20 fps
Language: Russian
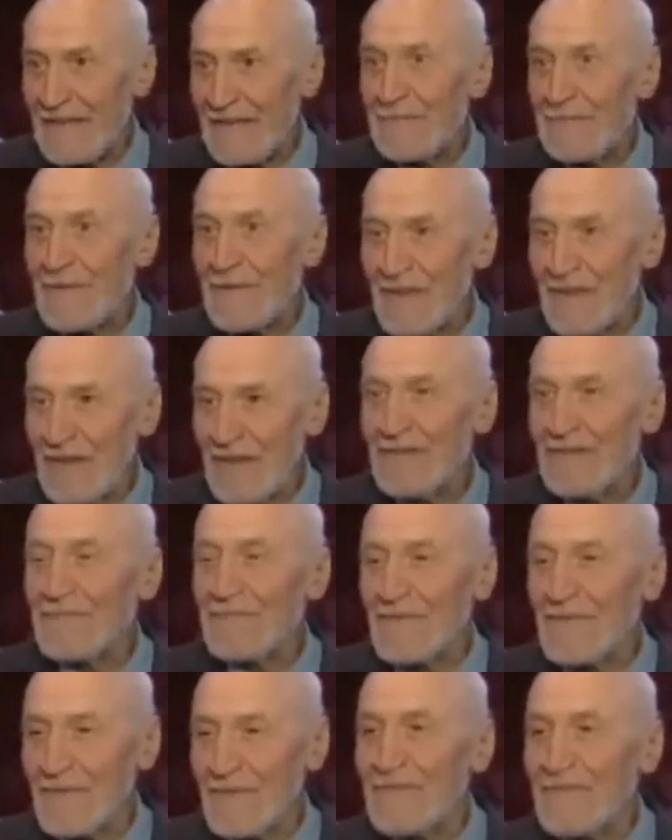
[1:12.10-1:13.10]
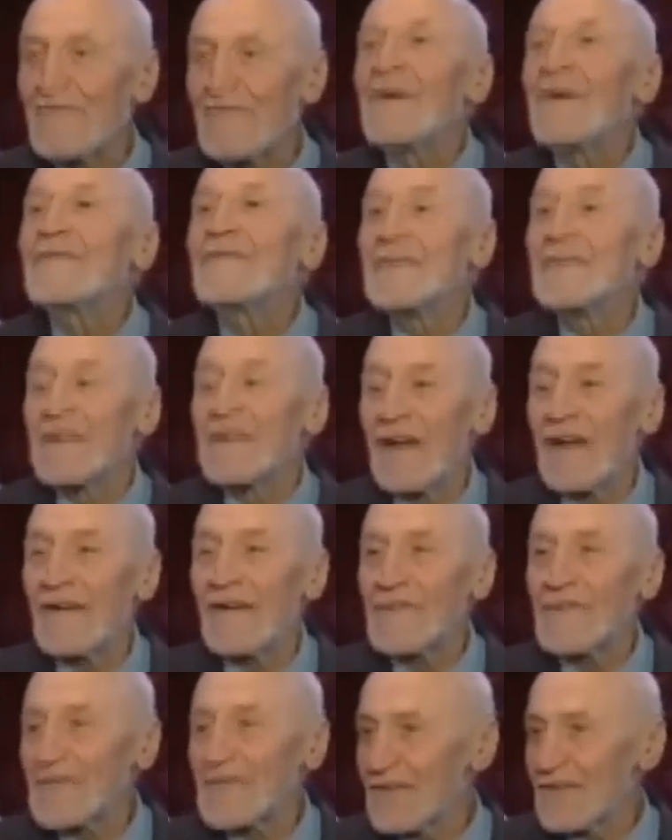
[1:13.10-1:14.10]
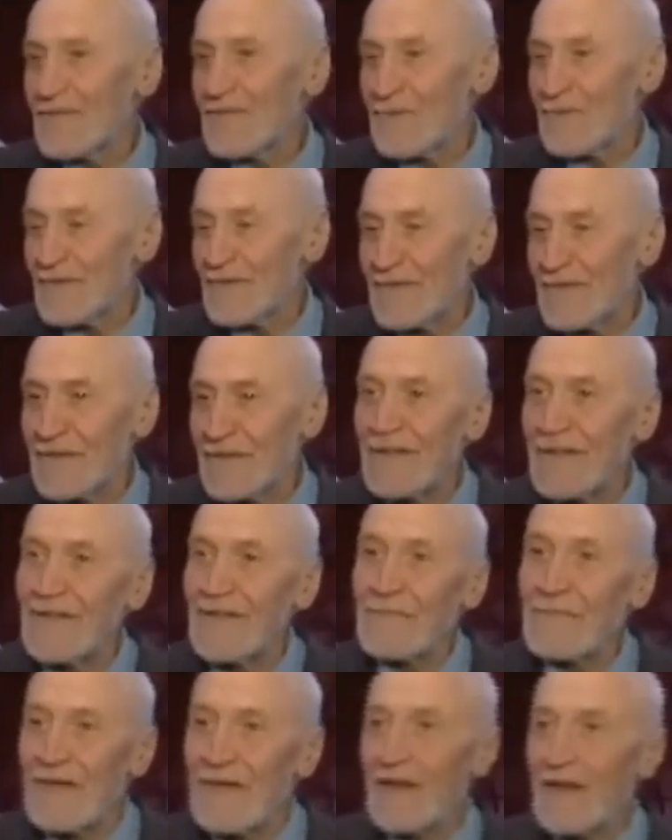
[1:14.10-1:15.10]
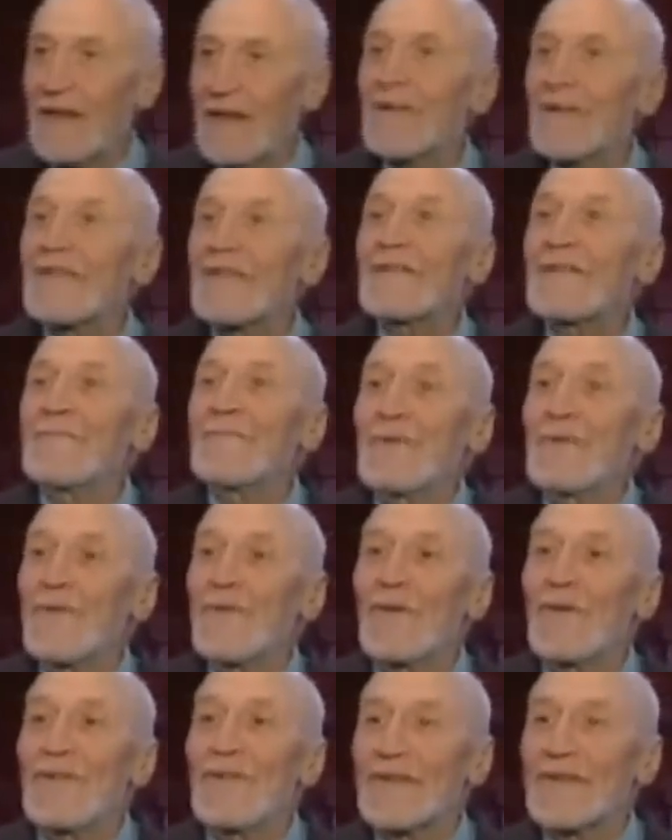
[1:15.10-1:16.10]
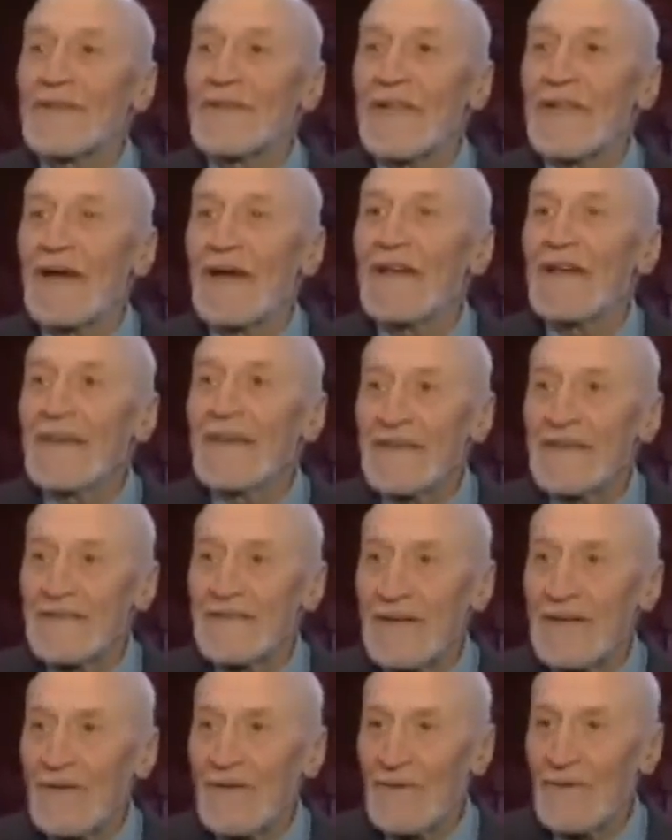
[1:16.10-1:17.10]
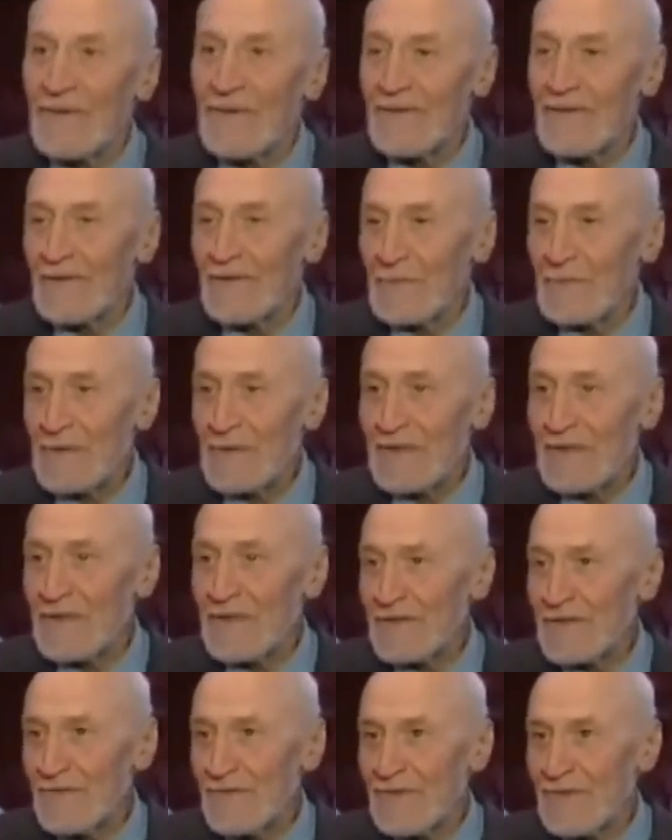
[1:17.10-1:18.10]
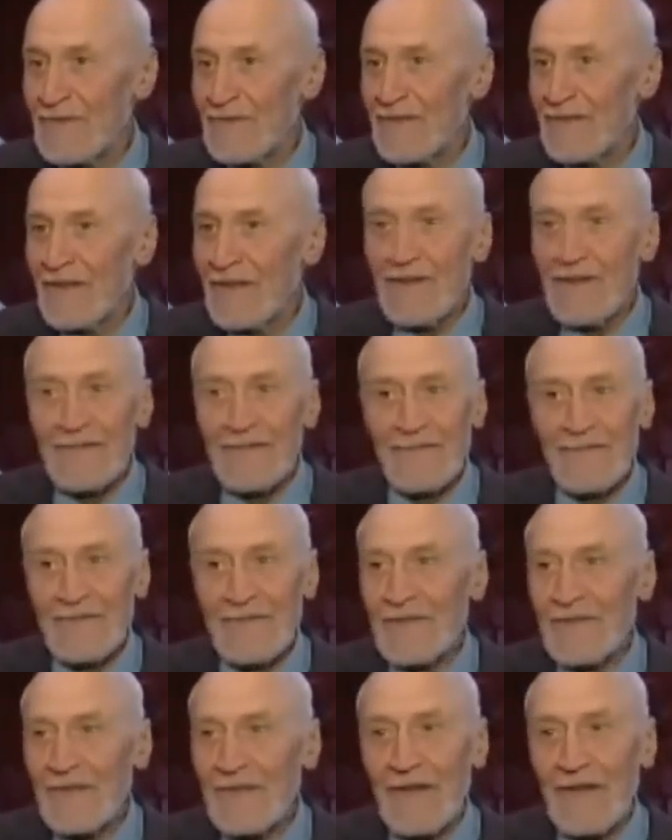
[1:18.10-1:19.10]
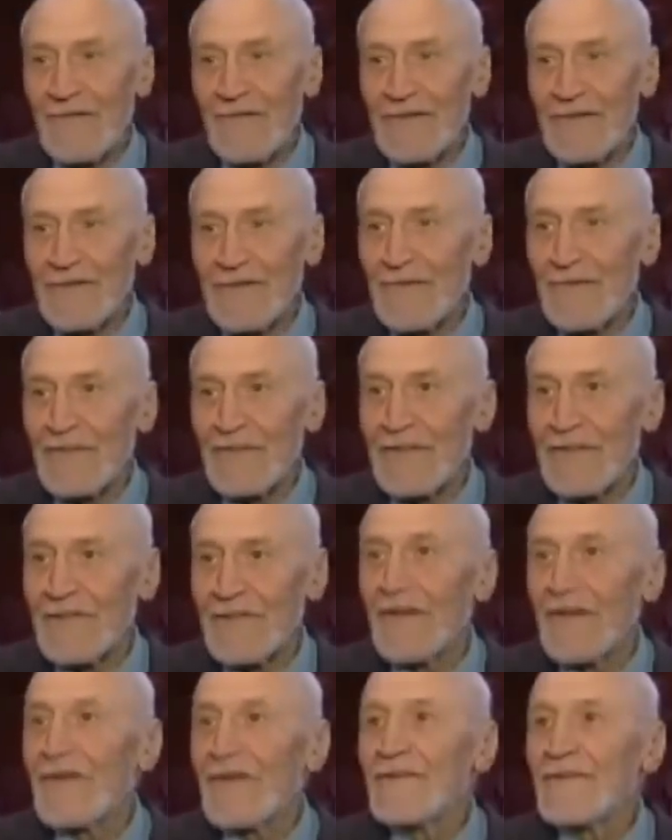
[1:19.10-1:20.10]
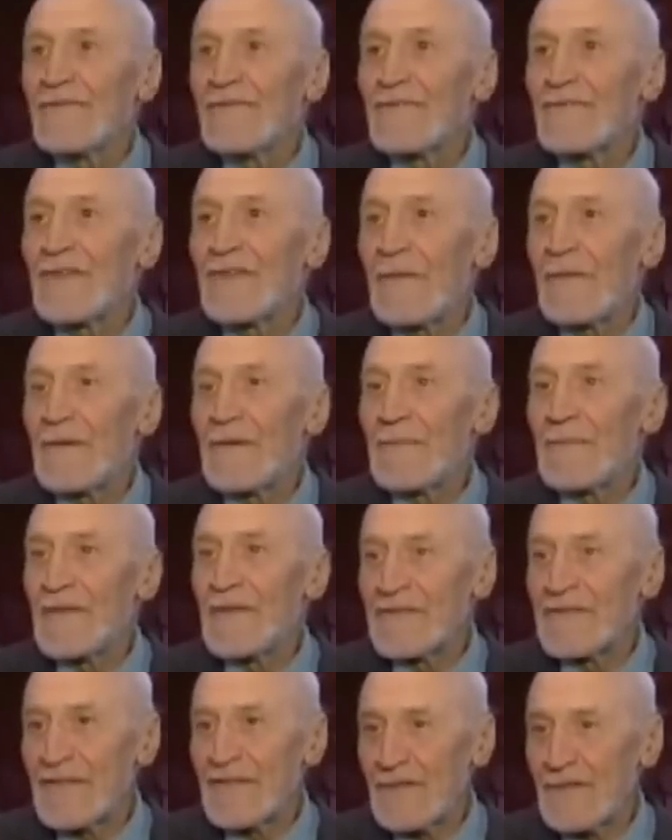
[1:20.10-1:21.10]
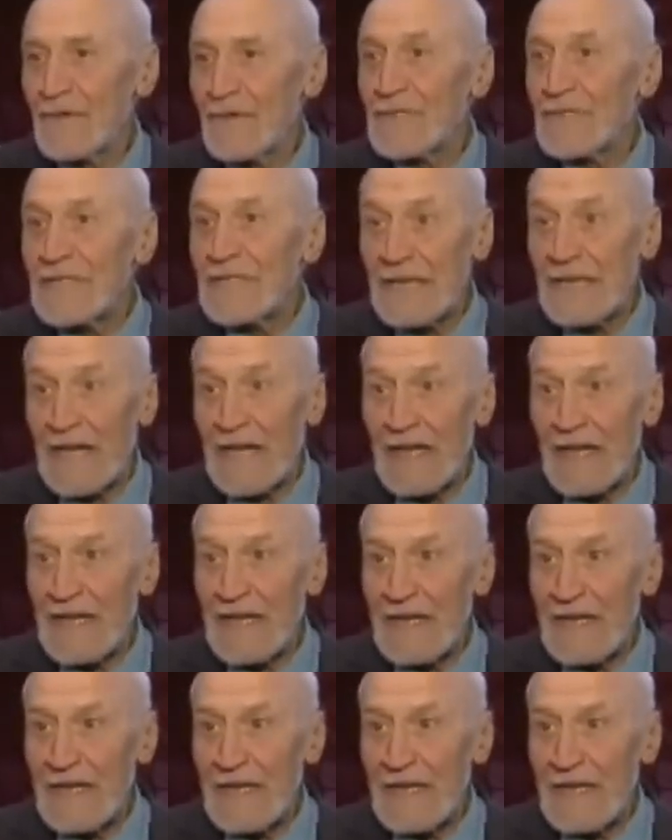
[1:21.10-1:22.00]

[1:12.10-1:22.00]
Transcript: Из пяти лет мы видим цирковых животных. И для меня, как для биолога, для зоолога, для любителя животных, ну, цирковые животные – это ну, самые близкие друзья.